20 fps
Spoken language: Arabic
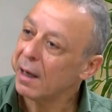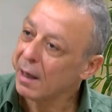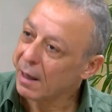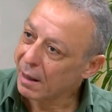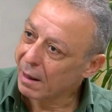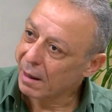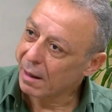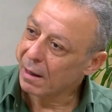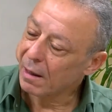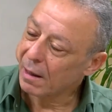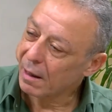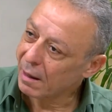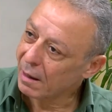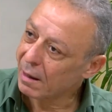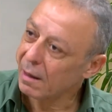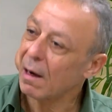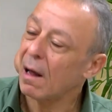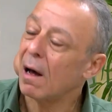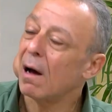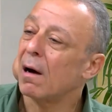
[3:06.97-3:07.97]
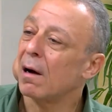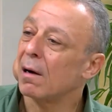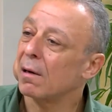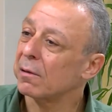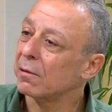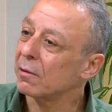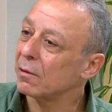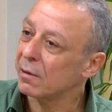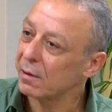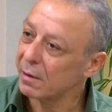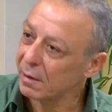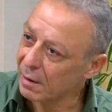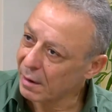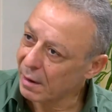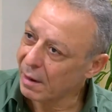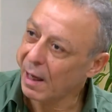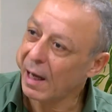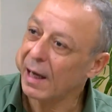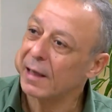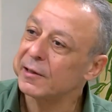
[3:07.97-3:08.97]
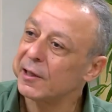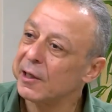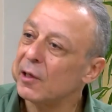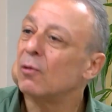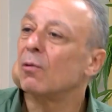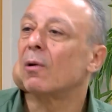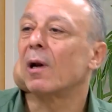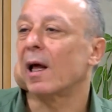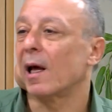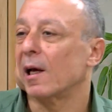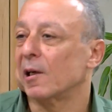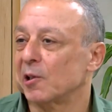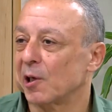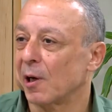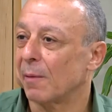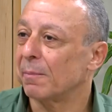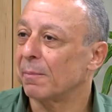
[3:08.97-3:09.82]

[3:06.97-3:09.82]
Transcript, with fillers: الارض الحديد والخشب